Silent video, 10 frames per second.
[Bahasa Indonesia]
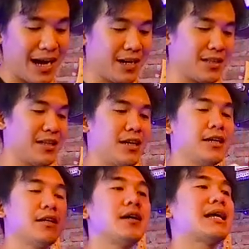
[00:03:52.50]
banget ya,
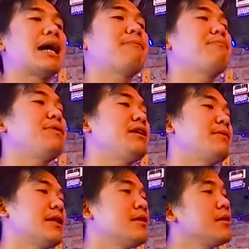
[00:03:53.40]
rapi
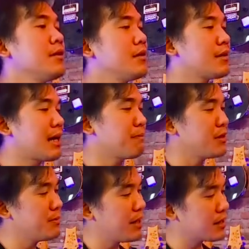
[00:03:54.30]
men,
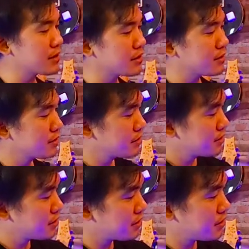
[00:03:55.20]
rapi banget
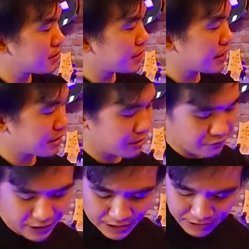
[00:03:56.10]
Eh,
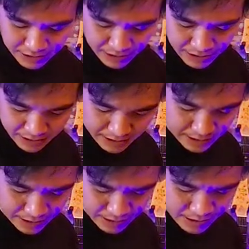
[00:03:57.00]
dari
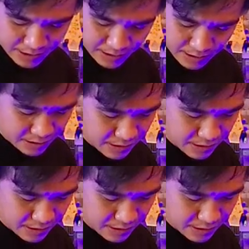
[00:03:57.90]
finishingnya uh,